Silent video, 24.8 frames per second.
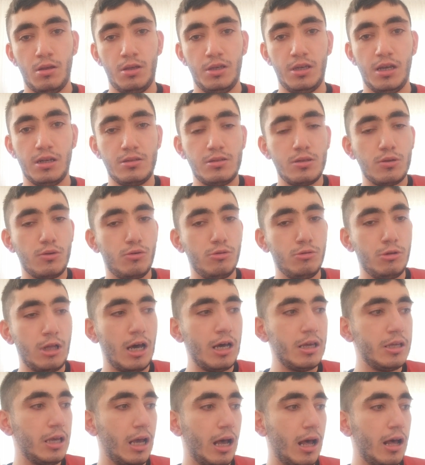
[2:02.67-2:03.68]
Yazık
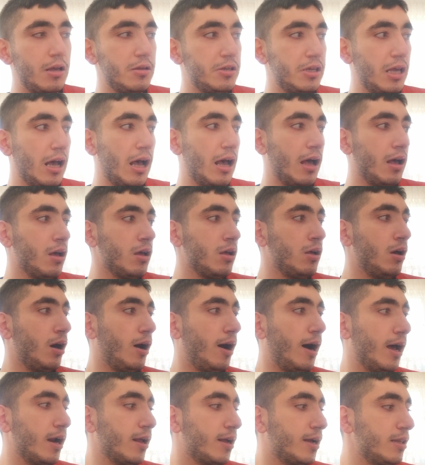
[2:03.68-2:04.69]
günah ya ya.
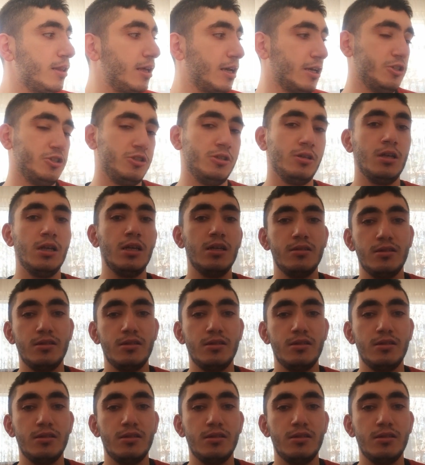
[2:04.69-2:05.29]
Arkadaş